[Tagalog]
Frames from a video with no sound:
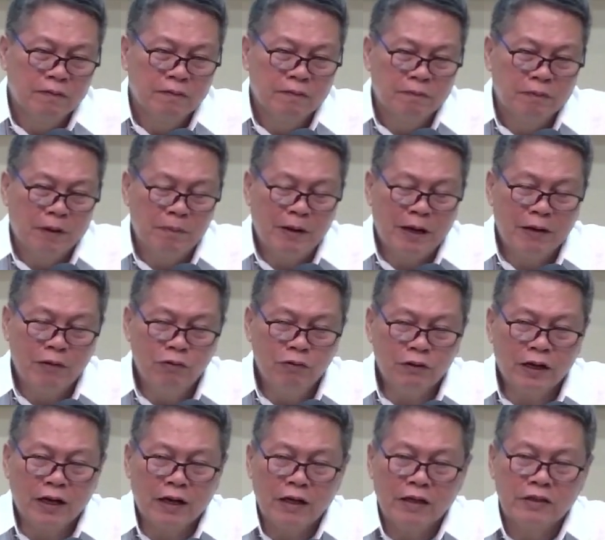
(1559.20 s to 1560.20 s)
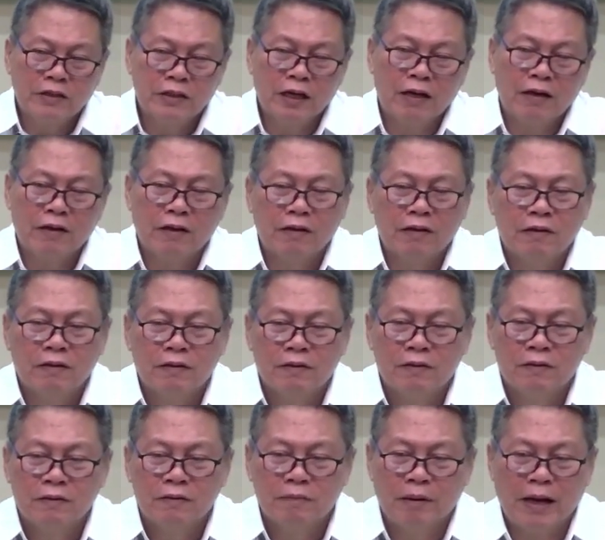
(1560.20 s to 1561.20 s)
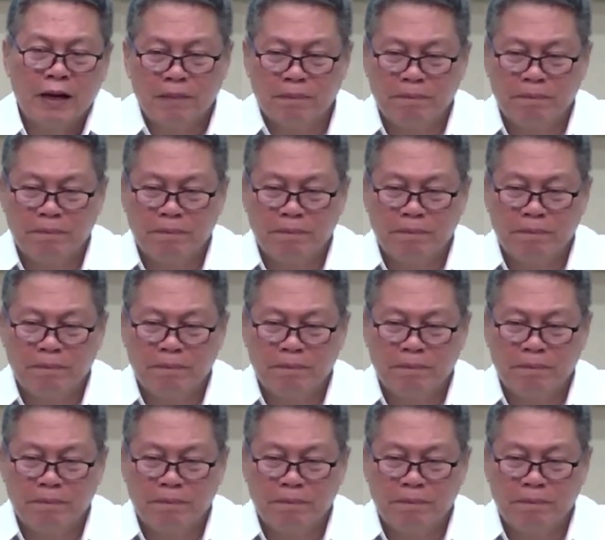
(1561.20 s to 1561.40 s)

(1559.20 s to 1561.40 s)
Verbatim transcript: pamalo ka kahit saan. Pak,